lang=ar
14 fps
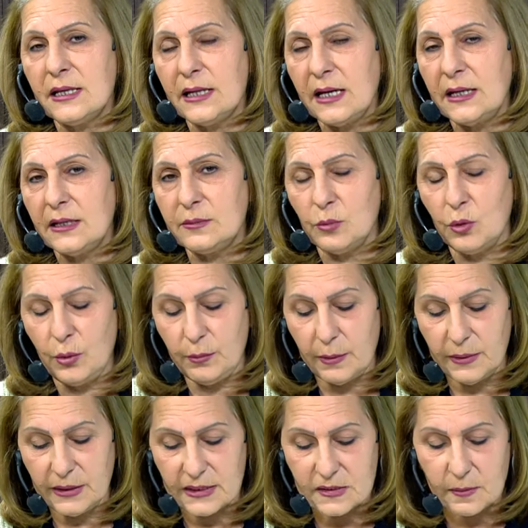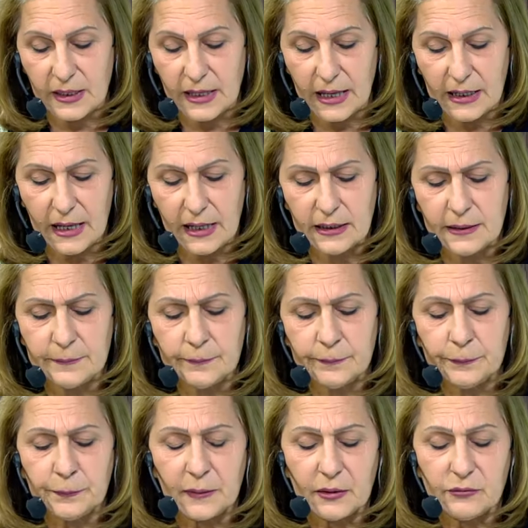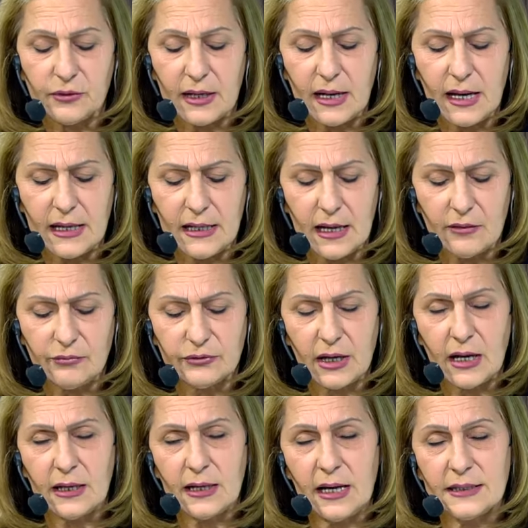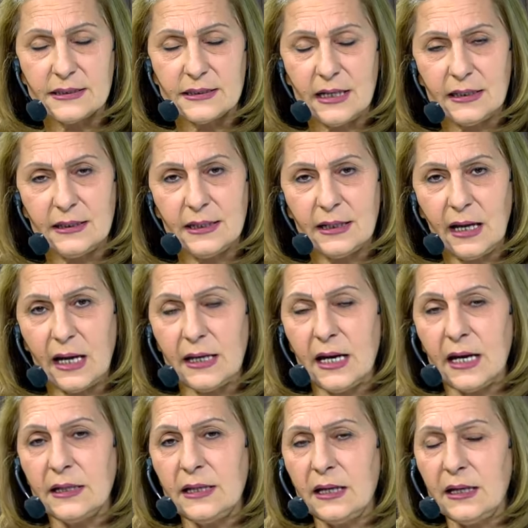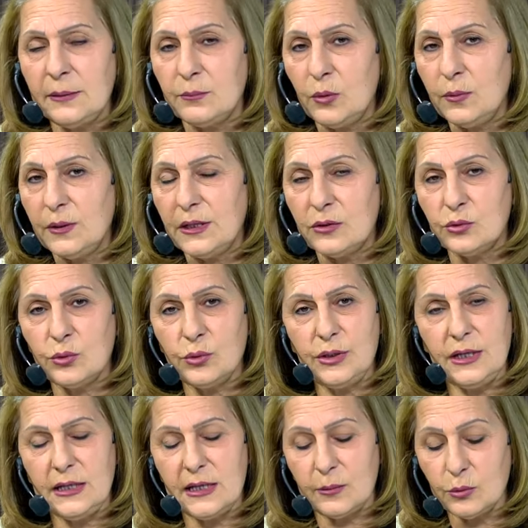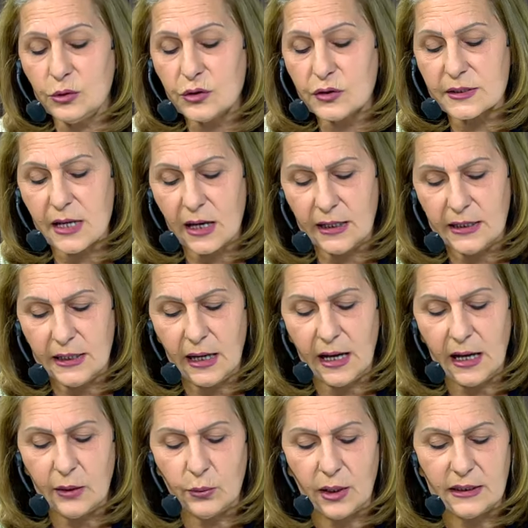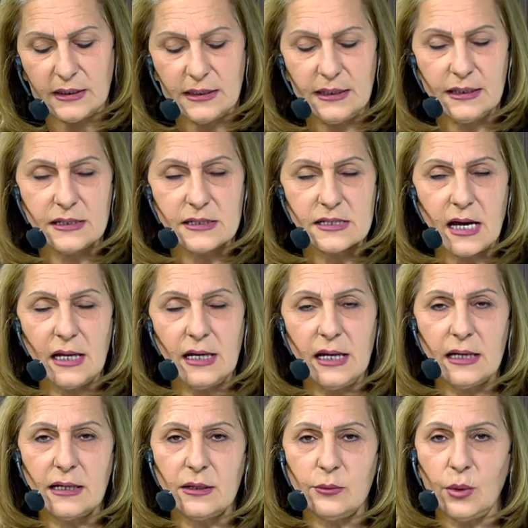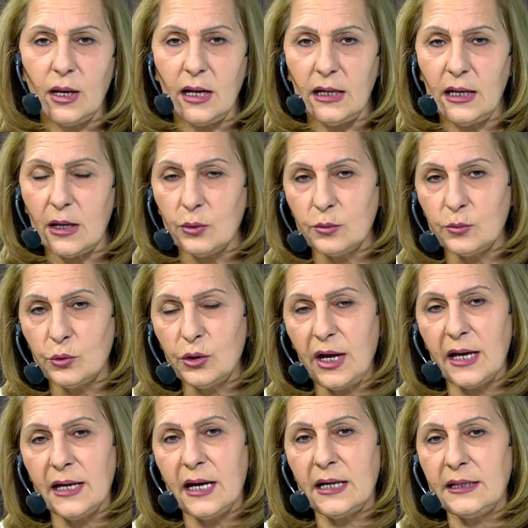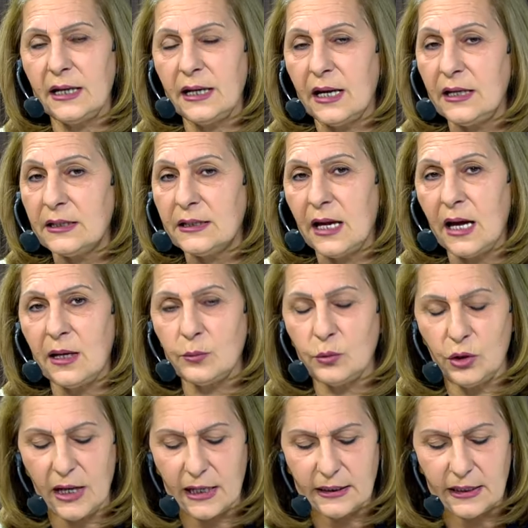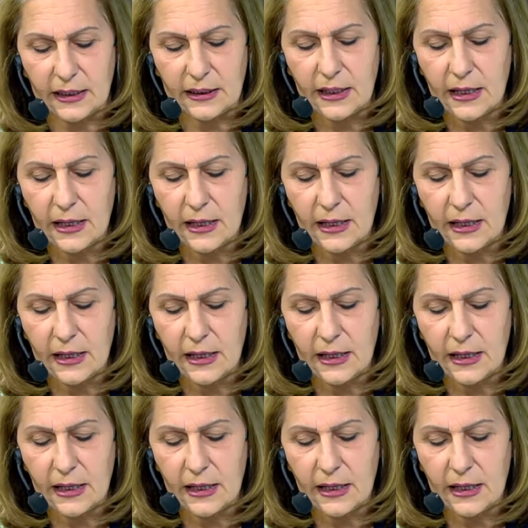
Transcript: كانت مهمة بالنسبة لك فهاي الأفكار رح تكدر حياتك ممكن تكون هي مش صحيحة وتنعكس عليك وعلى أمور حياتك على تعاملاتك